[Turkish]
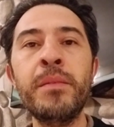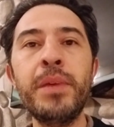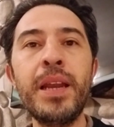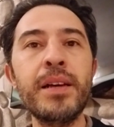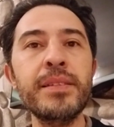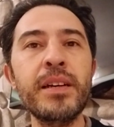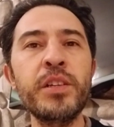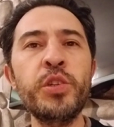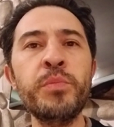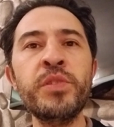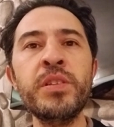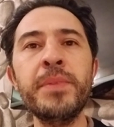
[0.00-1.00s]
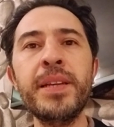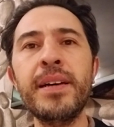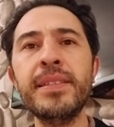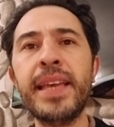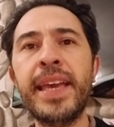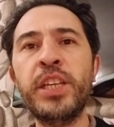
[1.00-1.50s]
Biraz acımsı,
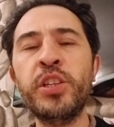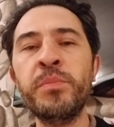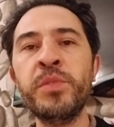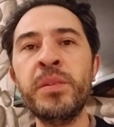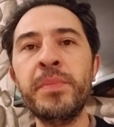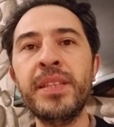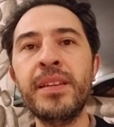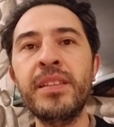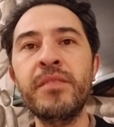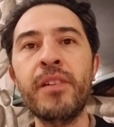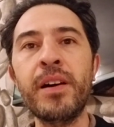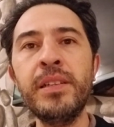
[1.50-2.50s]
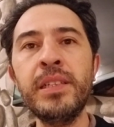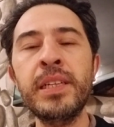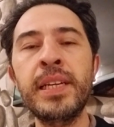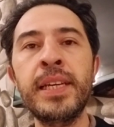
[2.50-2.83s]
biraz ekşimsi bir tadı var.